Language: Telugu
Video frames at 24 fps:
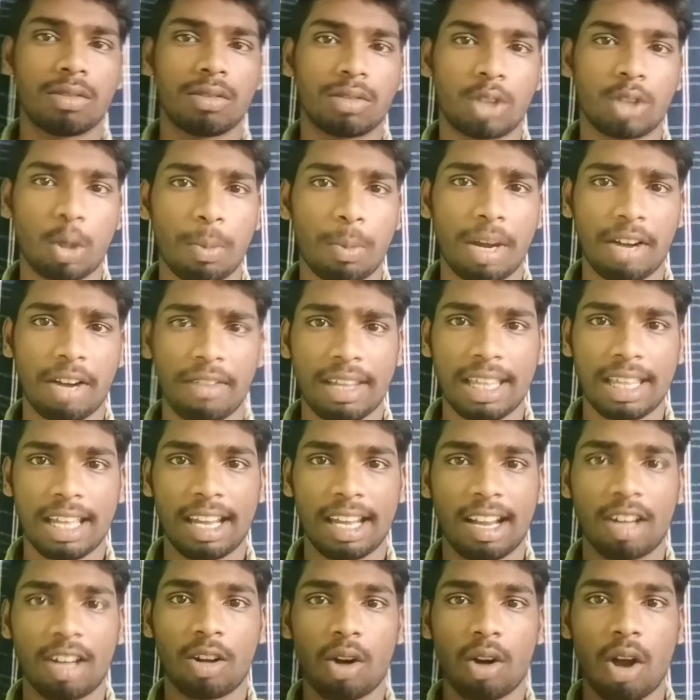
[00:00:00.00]
సో మనం
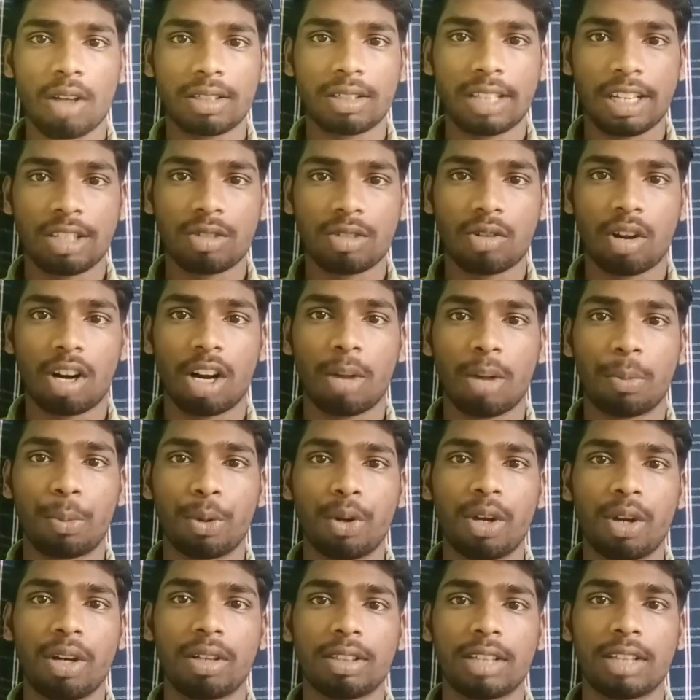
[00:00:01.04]
ఏదైనా గ్రాసరీస్
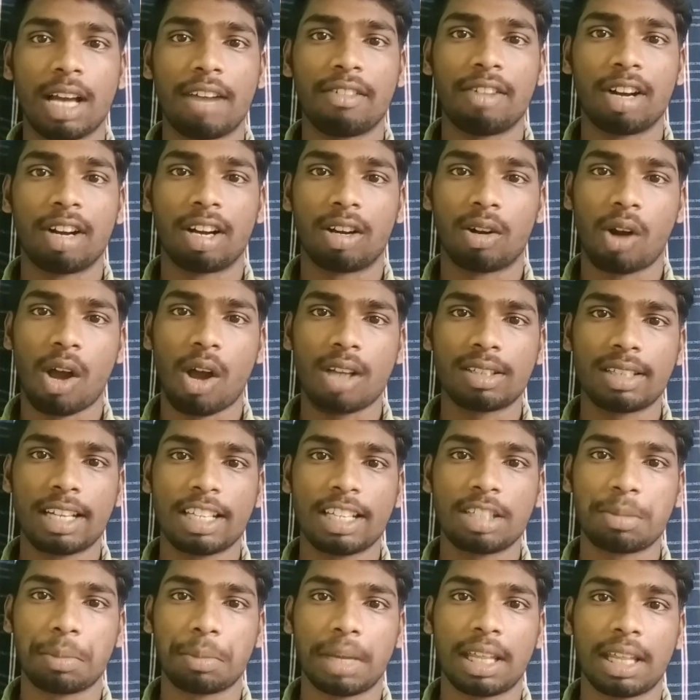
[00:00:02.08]
కొన్నప్పుడు ఆ
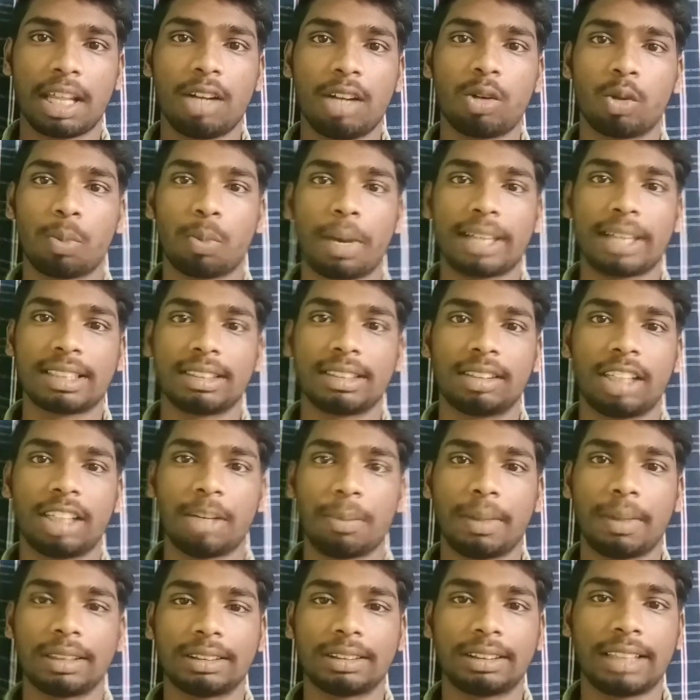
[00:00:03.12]
గ్రాసరీస్ మీద టూ పర్సెంట్ త్రీ
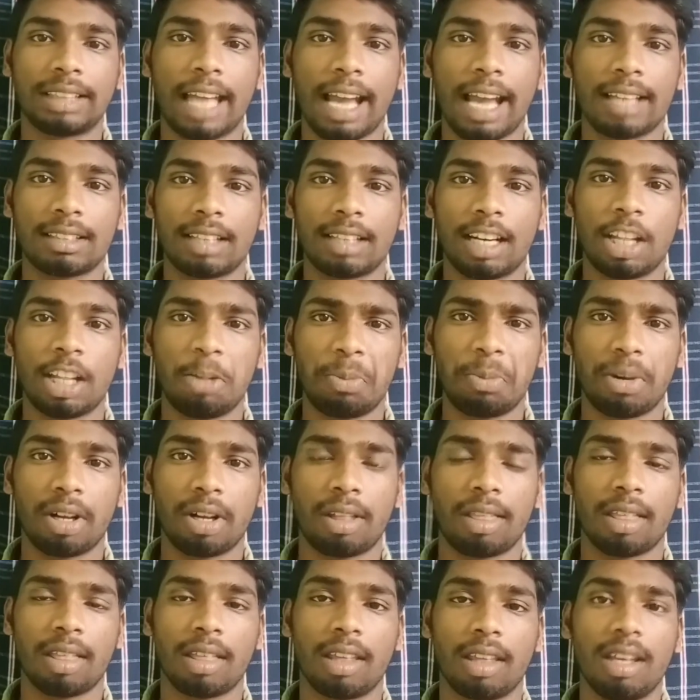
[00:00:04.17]
పర్సెంట్ ట్యాక్స్ అనేది
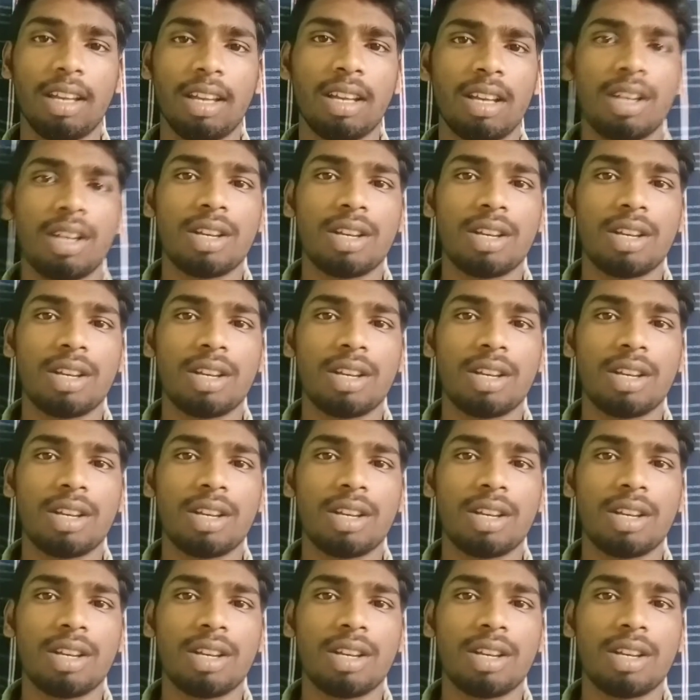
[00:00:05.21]
పడుతుంది